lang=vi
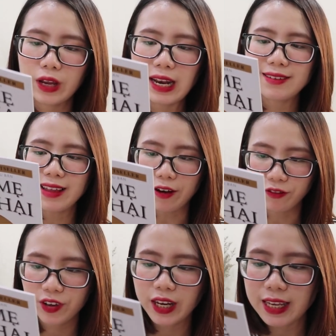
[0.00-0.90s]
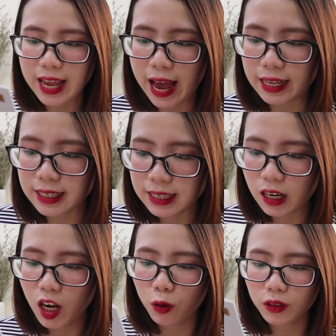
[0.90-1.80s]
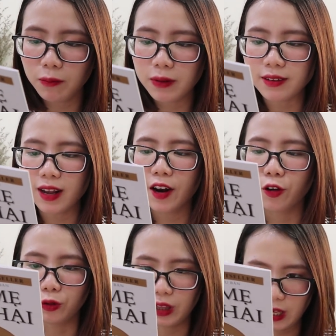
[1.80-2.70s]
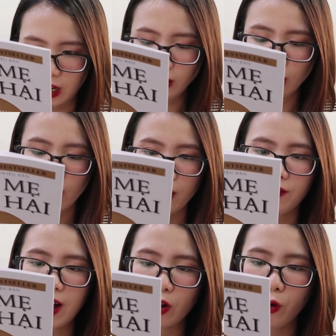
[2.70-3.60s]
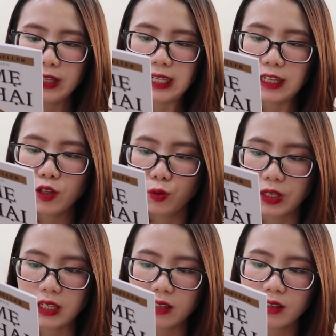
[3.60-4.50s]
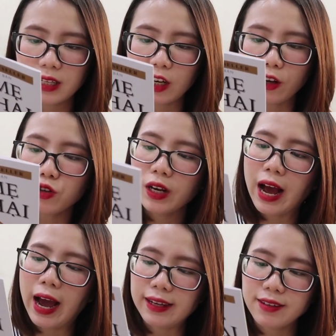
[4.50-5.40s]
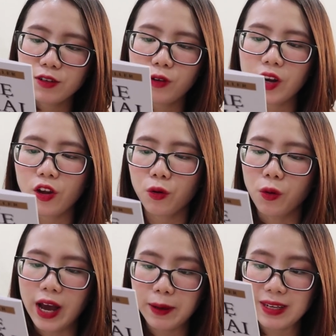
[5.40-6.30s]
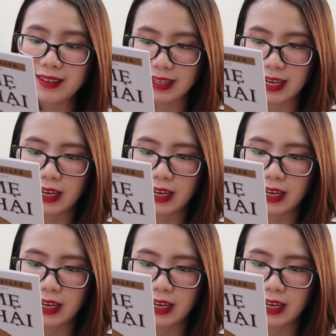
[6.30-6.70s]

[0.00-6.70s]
ấy là giảng viên nhà trị liệu tâm lý rất là nổi tiếng, và cô ấy chính là chủ trì chương trình Nói Chuyện Hàng Ngày trên radio của A B C.